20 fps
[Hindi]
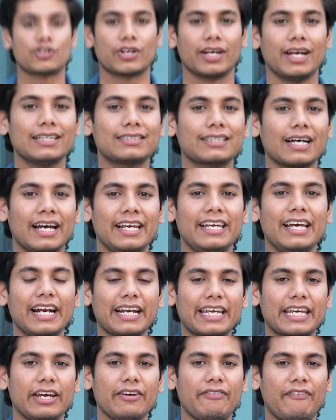श्रेयस
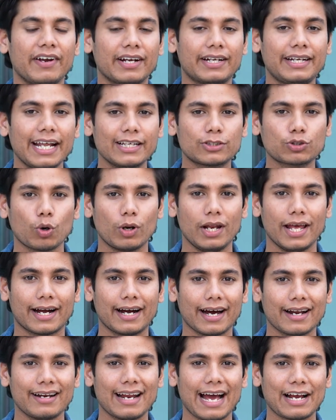अय्यर की फिटनेस को
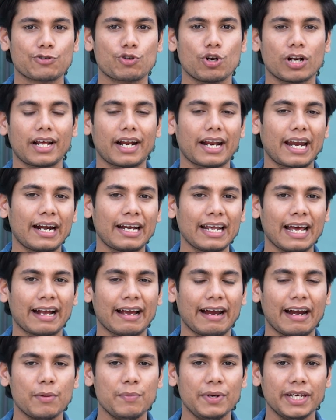लेकर नेशनल क्रिकेट
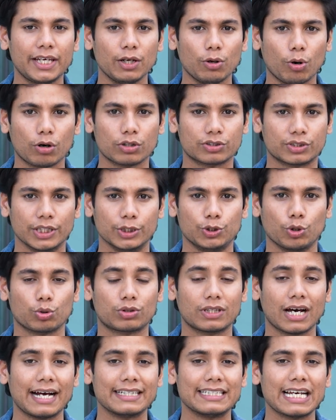एकेडमी की ओर से जो
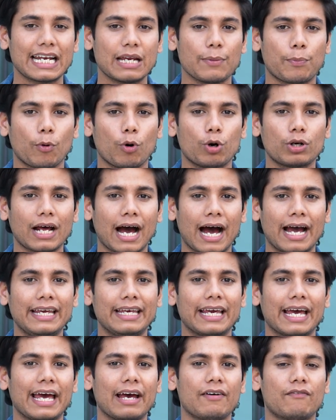ताजा रिपोर्ट
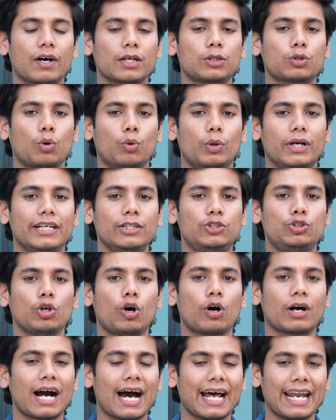आई है वह थोड़ी
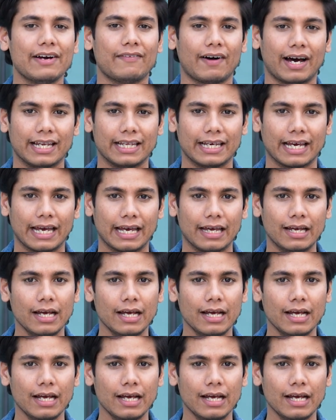चौंकाने वाली है